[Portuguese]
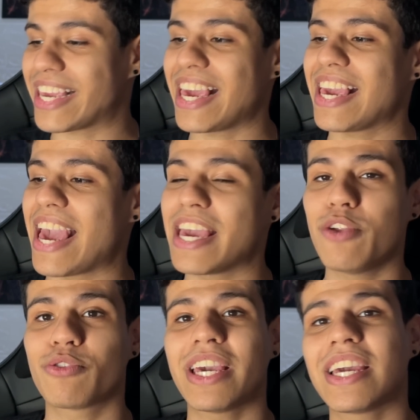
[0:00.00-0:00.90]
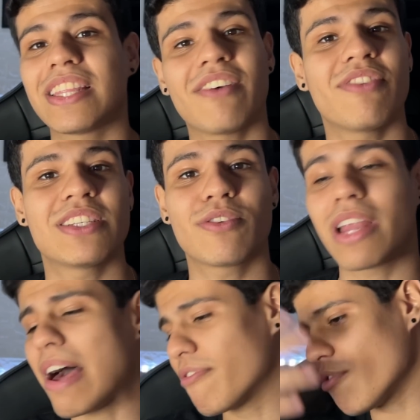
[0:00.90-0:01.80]
Quem é ele, o que, que ele está fazendo
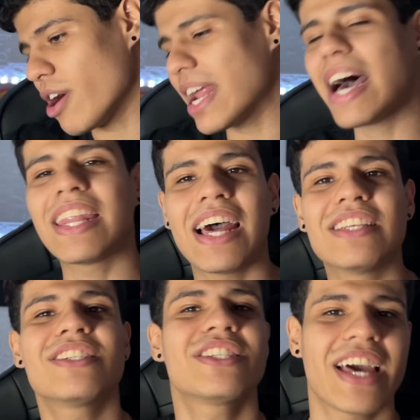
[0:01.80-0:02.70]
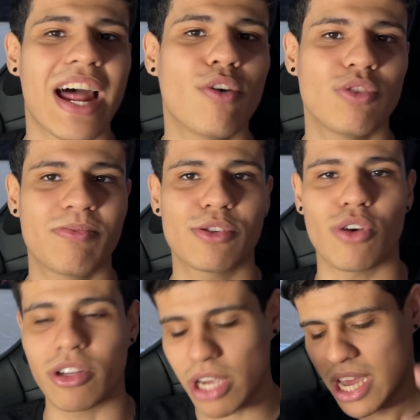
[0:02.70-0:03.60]
lá, fora a análise geral do
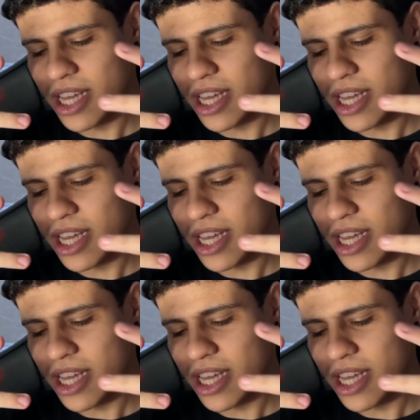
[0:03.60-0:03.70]
episódio.